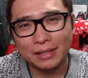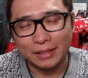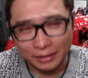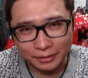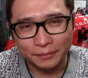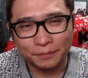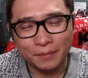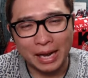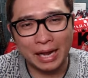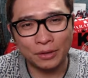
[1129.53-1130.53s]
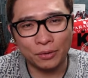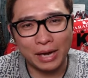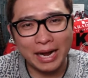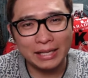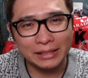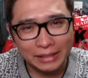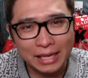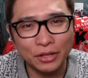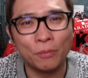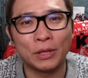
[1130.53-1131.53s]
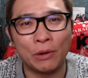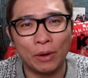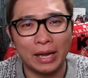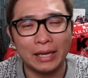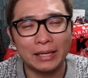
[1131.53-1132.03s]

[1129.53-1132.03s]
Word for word: うん。あの、怪しいなって思った方がいい。